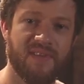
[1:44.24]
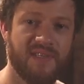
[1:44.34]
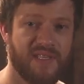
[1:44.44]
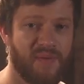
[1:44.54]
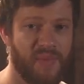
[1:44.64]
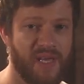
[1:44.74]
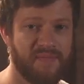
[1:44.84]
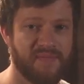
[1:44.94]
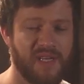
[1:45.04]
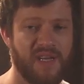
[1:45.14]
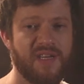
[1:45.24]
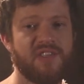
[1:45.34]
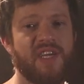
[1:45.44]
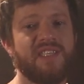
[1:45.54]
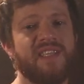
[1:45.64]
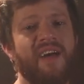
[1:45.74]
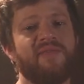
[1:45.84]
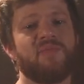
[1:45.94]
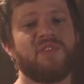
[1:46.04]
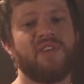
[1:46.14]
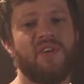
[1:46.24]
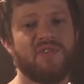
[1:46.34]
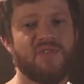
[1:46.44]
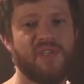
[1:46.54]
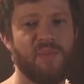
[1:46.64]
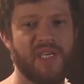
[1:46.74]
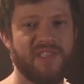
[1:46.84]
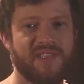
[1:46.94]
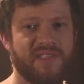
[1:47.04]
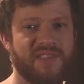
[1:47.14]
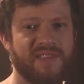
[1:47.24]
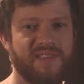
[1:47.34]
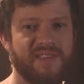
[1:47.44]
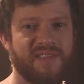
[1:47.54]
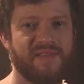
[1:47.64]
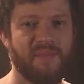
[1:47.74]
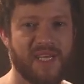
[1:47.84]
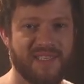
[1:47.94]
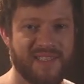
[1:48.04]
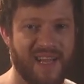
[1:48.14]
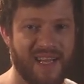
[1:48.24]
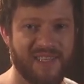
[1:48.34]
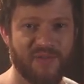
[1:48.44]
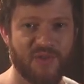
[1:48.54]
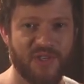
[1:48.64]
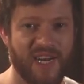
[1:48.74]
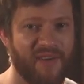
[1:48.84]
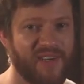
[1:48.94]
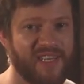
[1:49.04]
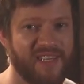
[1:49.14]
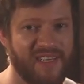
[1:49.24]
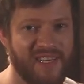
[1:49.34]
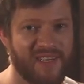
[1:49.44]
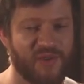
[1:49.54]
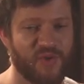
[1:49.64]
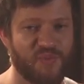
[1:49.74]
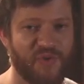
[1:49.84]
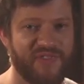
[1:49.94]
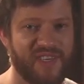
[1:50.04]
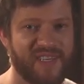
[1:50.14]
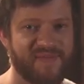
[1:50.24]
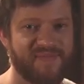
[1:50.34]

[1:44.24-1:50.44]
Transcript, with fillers: E também já estávamos em nossos limites, mas nada nos tirava a alegria que nos movia.